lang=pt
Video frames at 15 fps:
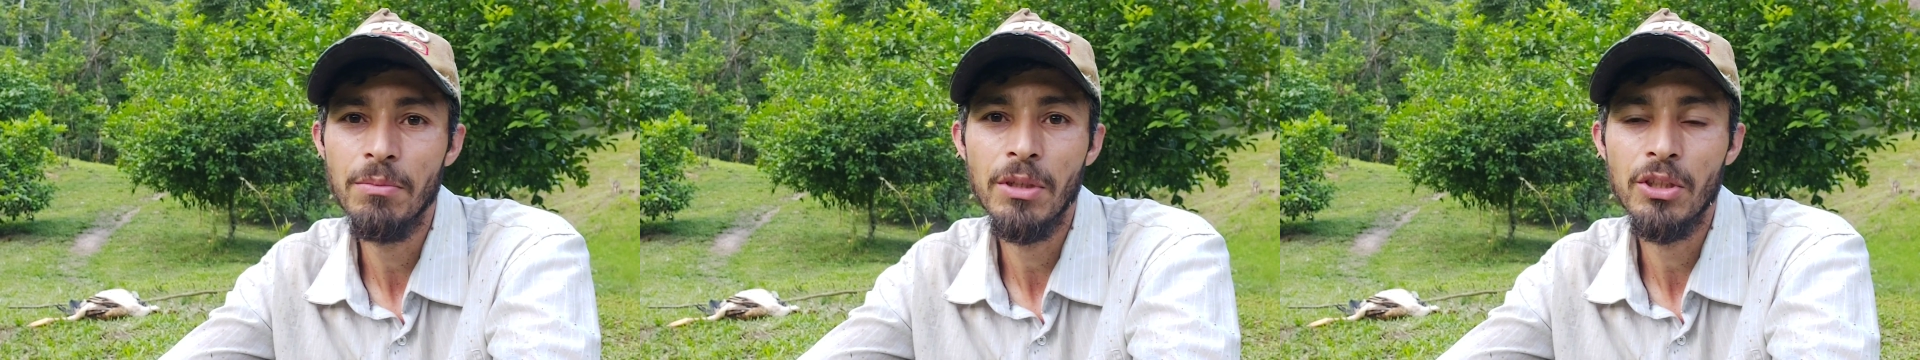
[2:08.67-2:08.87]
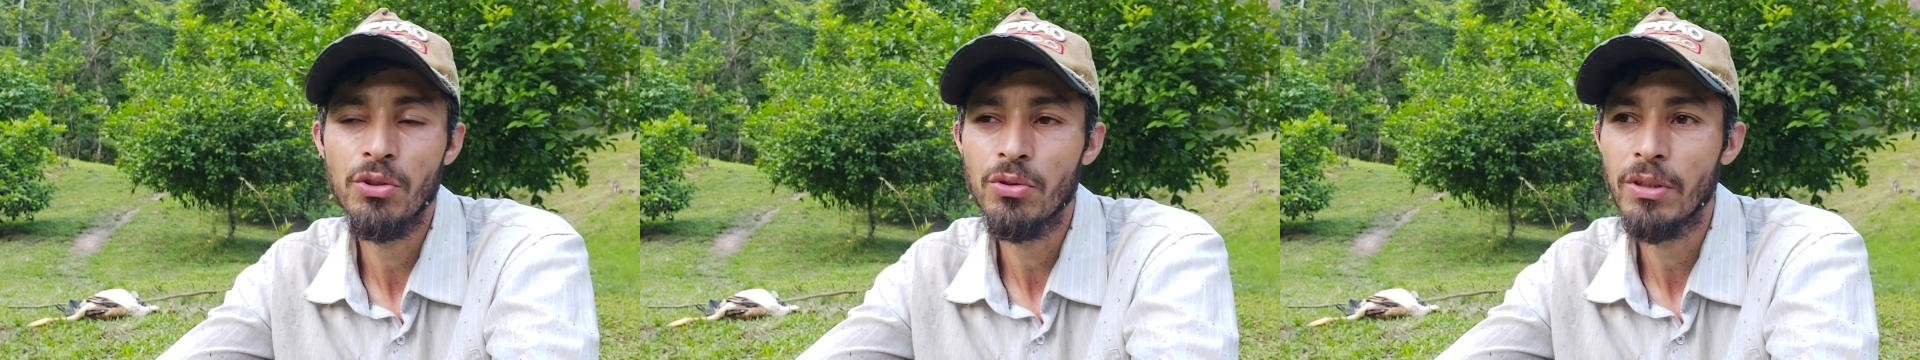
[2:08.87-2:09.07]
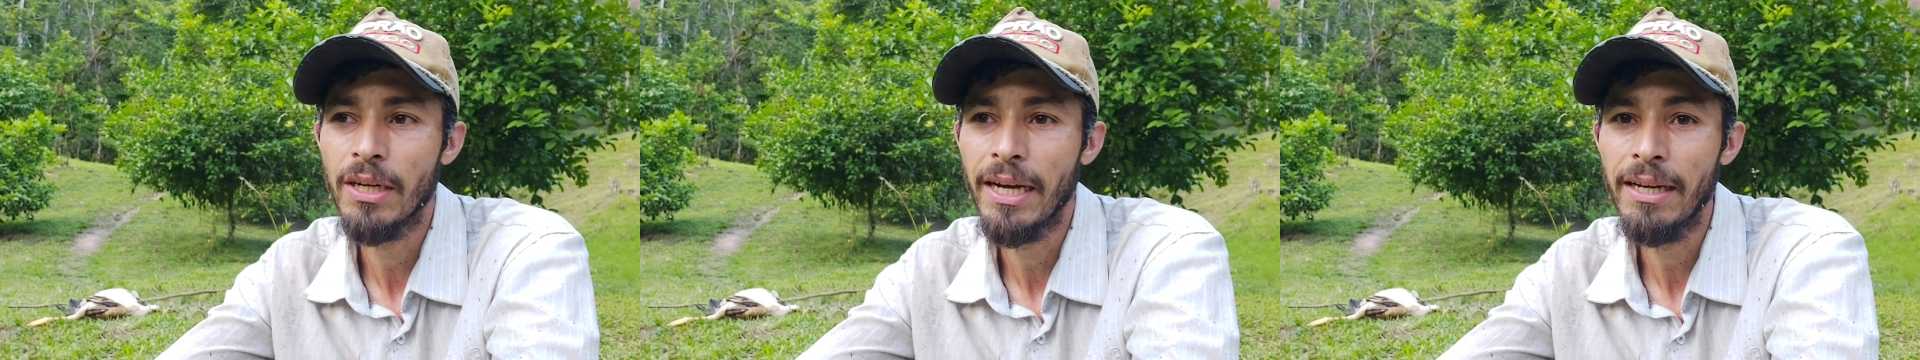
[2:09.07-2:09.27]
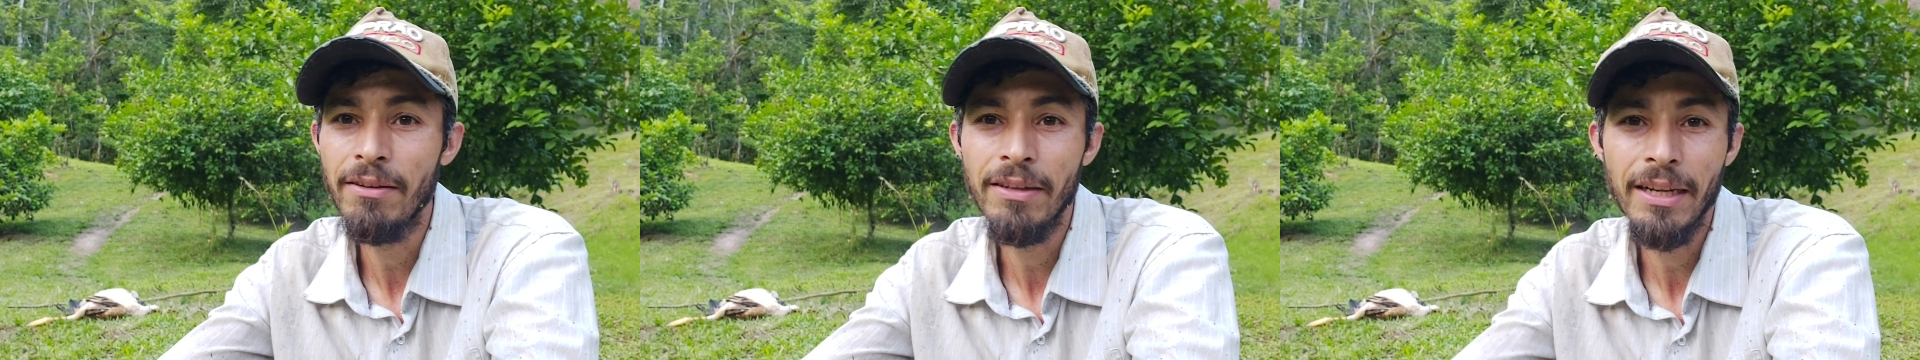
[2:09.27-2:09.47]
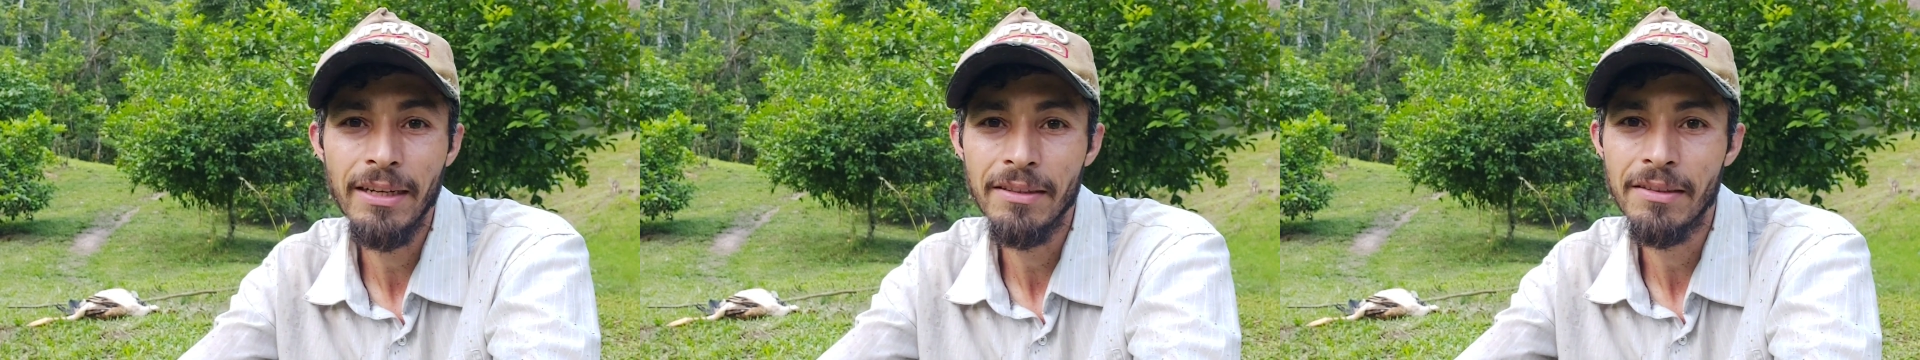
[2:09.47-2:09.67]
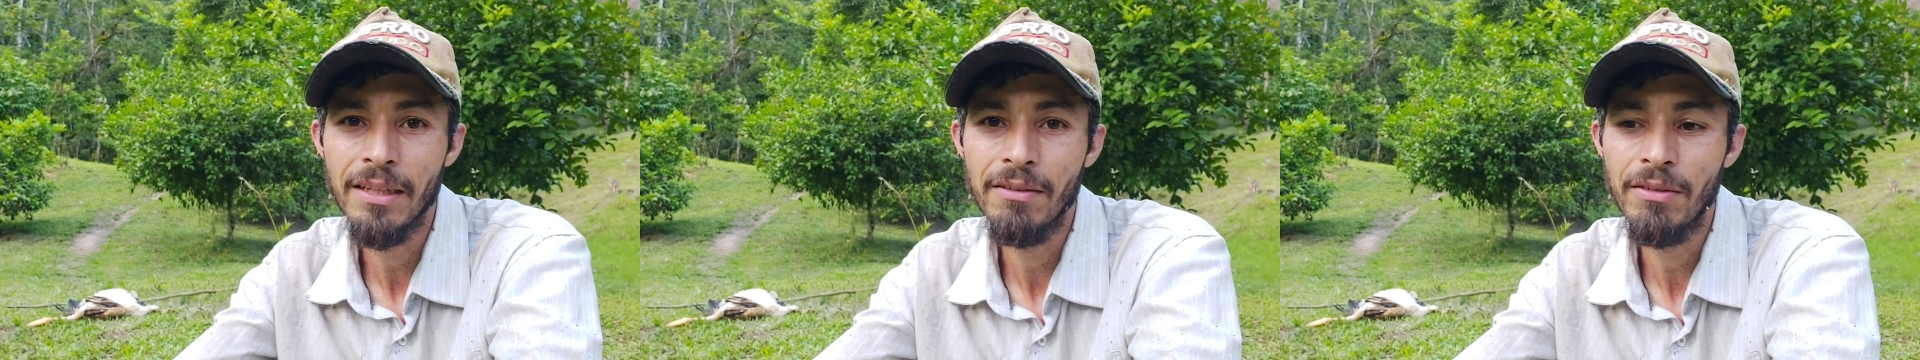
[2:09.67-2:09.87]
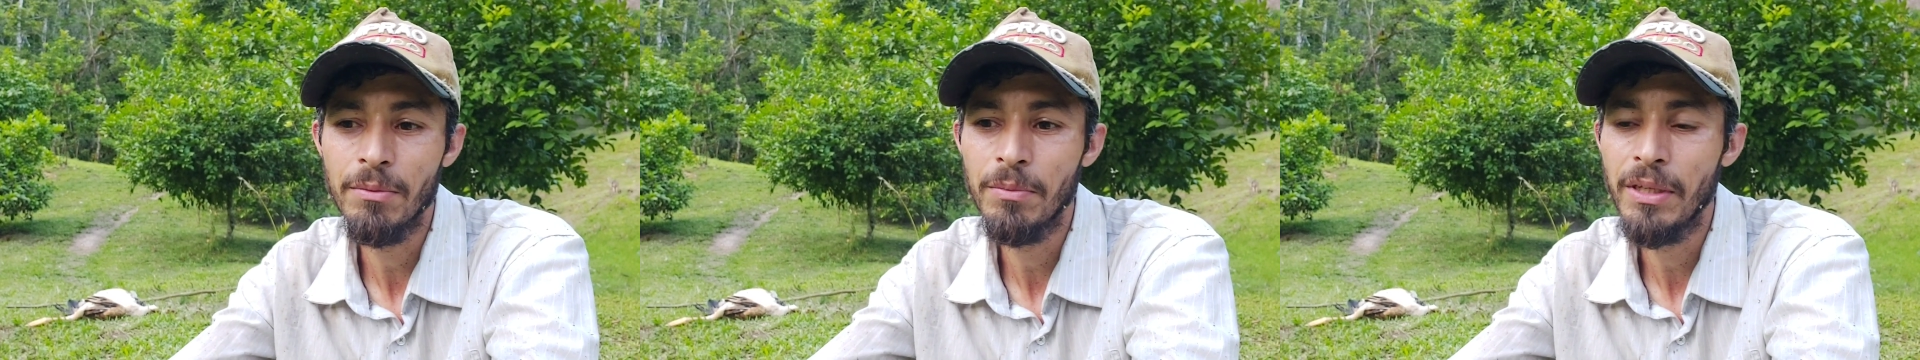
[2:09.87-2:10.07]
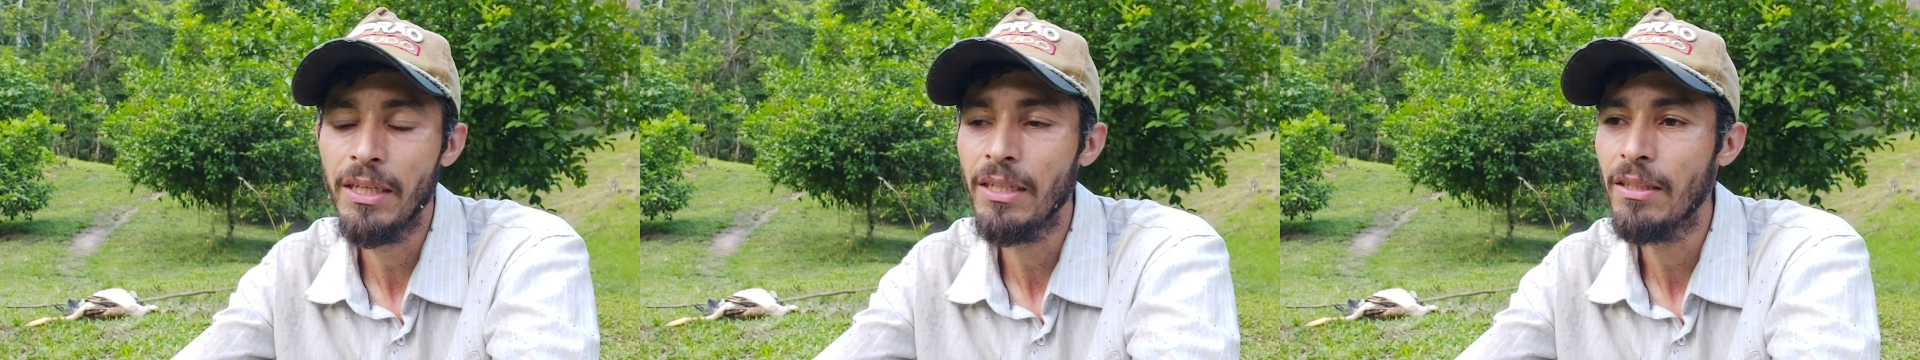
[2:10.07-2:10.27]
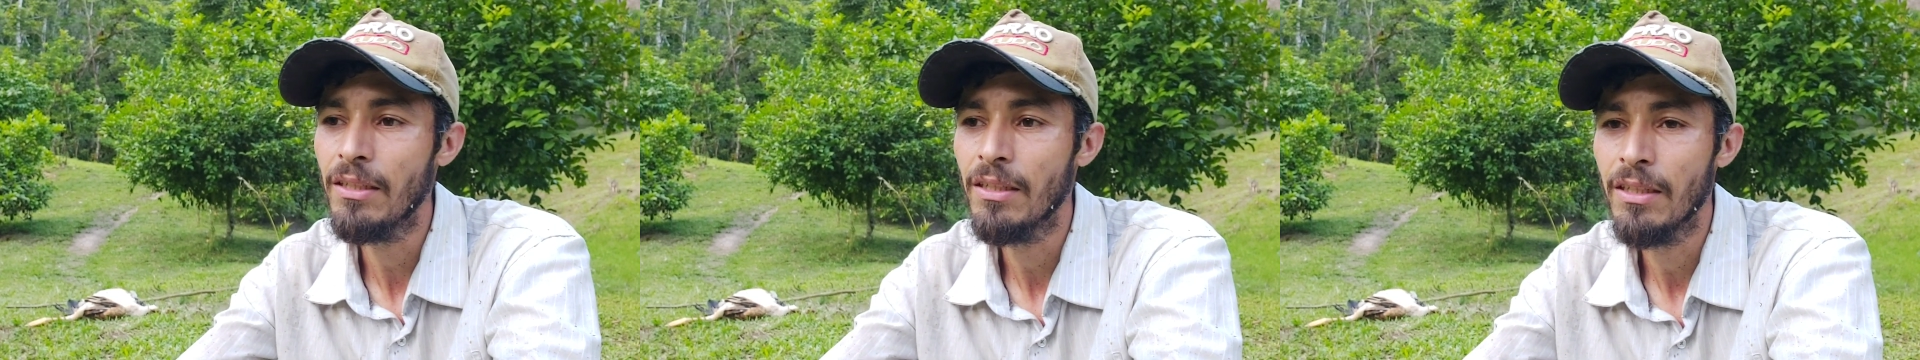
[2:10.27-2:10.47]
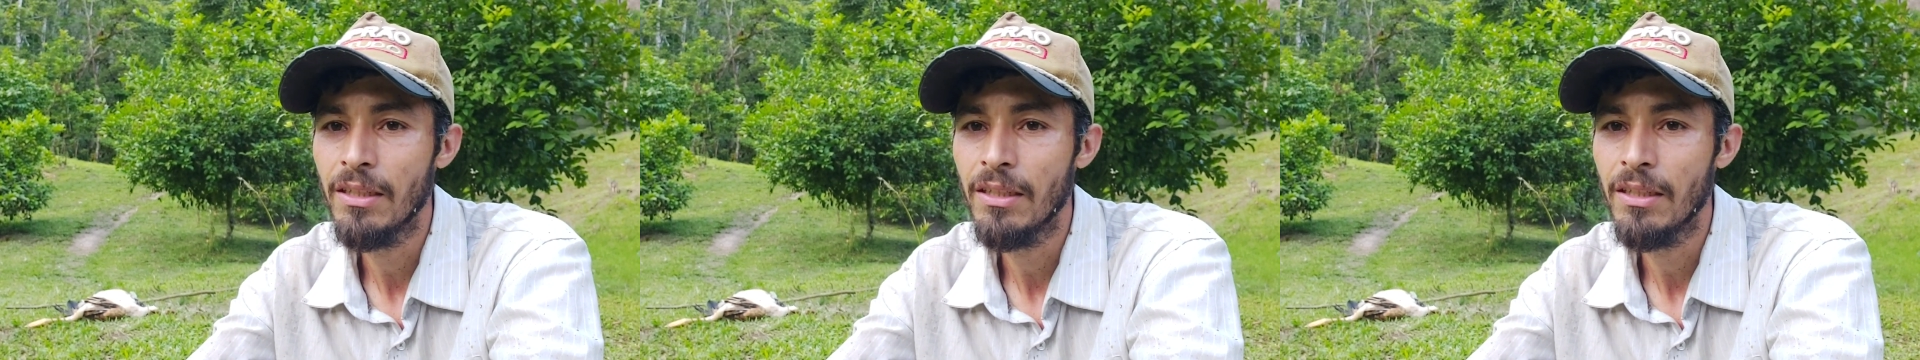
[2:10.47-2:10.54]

machucado e ela estava bem